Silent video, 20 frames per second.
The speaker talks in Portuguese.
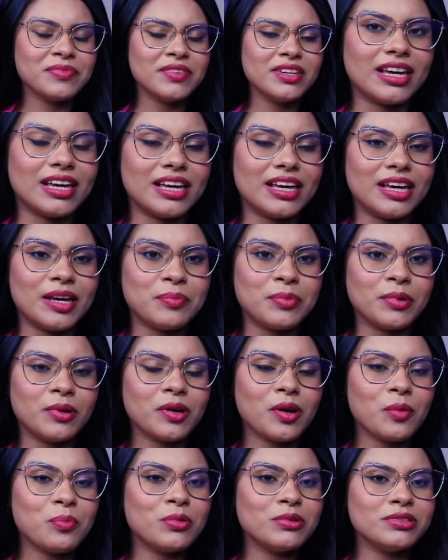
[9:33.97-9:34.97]
É,
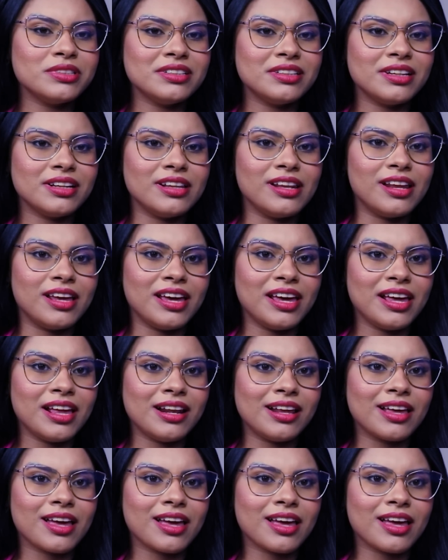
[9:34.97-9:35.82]
pelo que eu pude entender,